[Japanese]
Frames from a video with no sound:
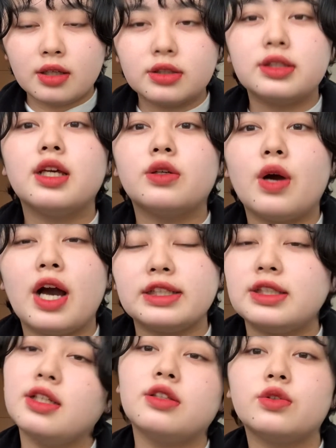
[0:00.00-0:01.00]
結構はっ
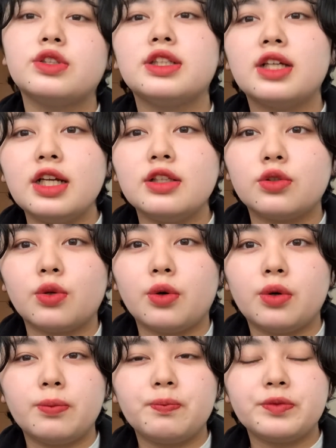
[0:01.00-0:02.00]
きりとしっかりと
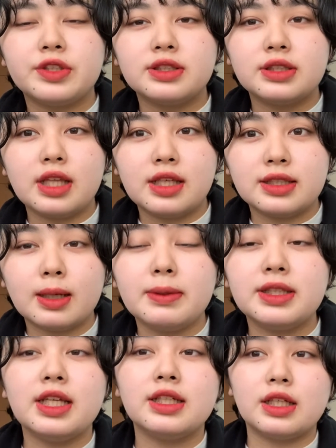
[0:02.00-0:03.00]
確かめ
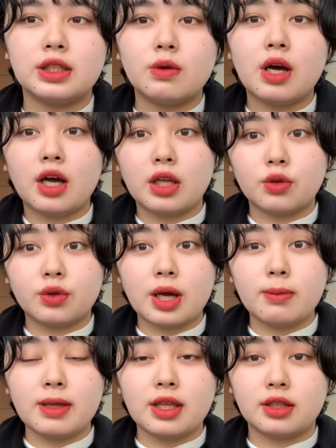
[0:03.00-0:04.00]
たい方はあの画
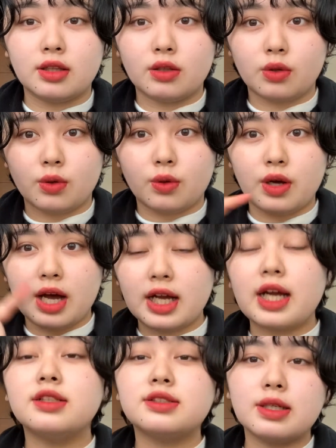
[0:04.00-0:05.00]
面の
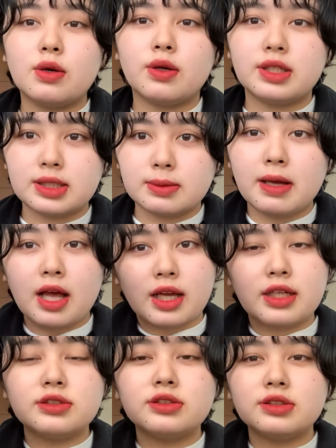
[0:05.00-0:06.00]
明るさを一番明
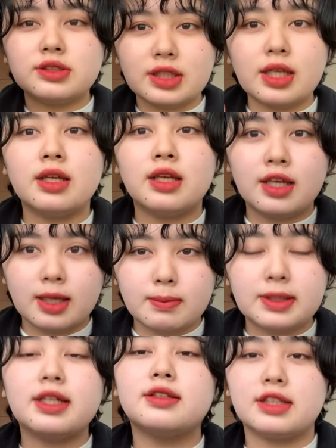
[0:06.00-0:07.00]
るくして
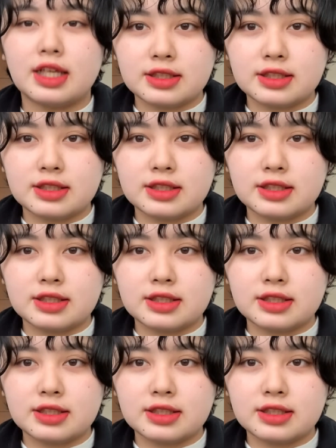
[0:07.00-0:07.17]
見てくだ